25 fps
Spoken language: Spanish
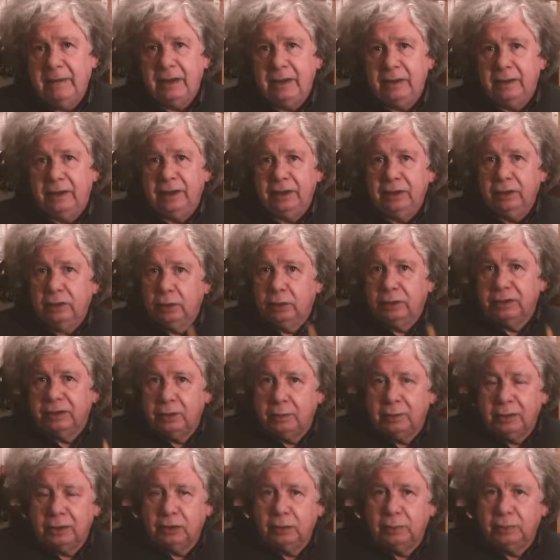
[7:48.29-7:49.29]
Dentro de ese
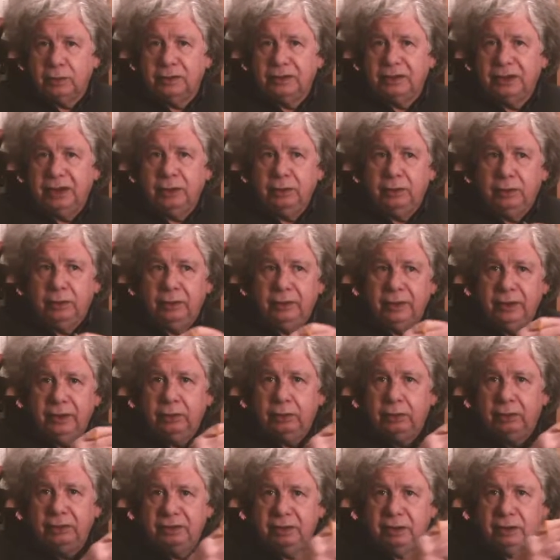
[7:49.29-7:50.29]
4% y
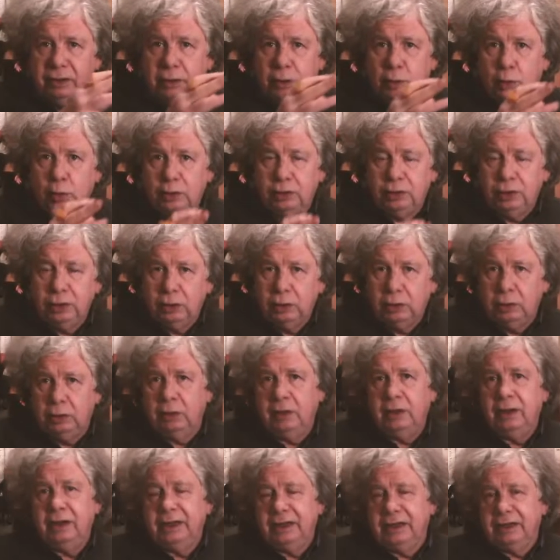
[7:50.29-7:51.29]
dentro de esa institución
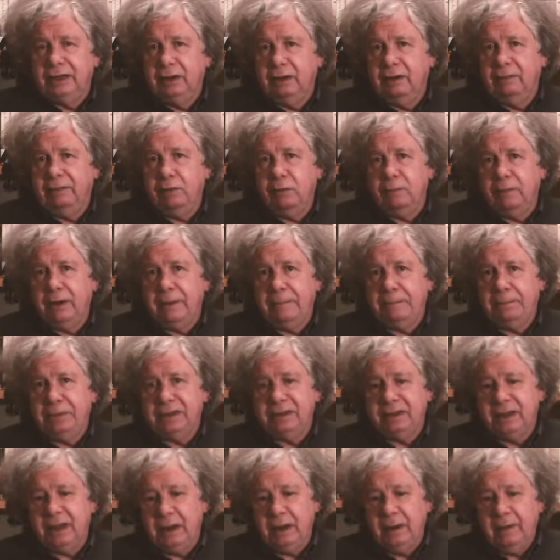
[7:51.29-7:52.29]
que se va a formar
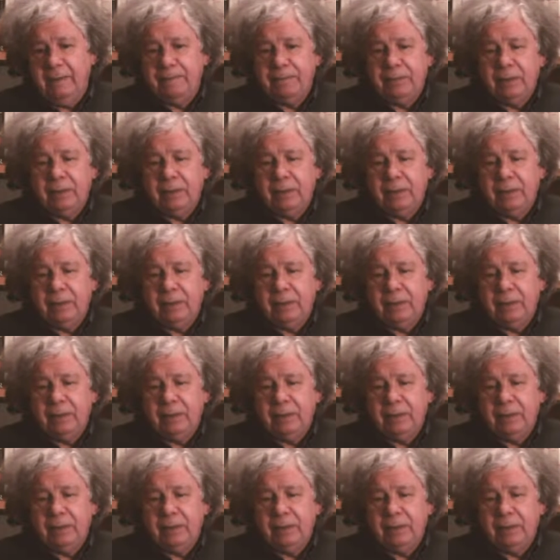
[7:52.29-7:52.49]
especial,